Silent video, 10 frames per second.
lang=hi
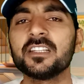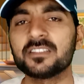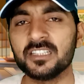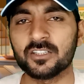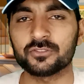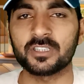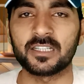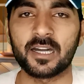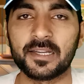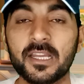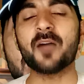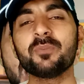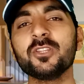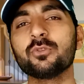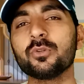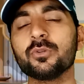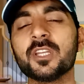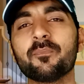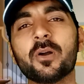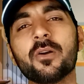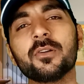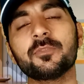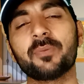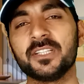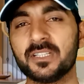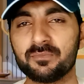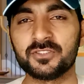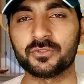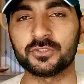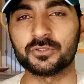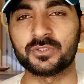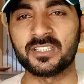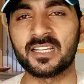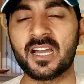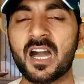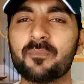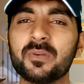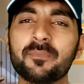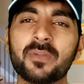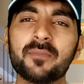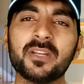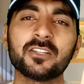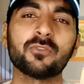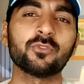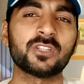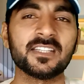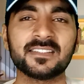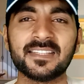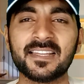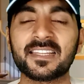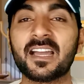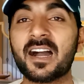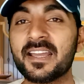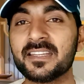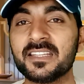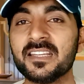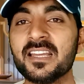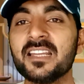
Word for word: इतनी औसत निकाले अब इन दोनों की बहुत बड़ी लंबी सोच होती है अपनी पेमेंट को वो देखते हैं कि आएगी